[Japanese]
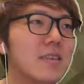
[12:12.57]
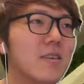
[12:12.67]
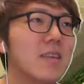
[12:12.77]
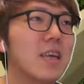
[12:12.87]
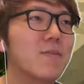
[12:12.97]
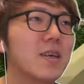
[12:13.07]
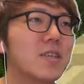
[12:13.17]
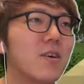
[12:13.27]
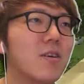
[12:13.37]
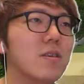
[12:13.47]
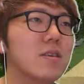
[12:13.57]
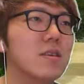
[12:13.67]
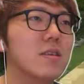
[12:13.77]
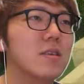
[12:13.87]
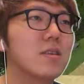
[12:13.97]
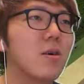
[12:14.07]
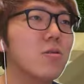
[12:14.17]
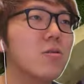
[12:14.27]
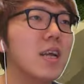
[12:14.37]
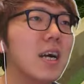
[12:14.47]
取っていきましょう
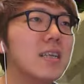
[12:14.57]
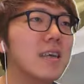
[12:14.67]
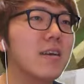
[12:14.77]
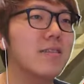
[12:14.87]
相当な数あ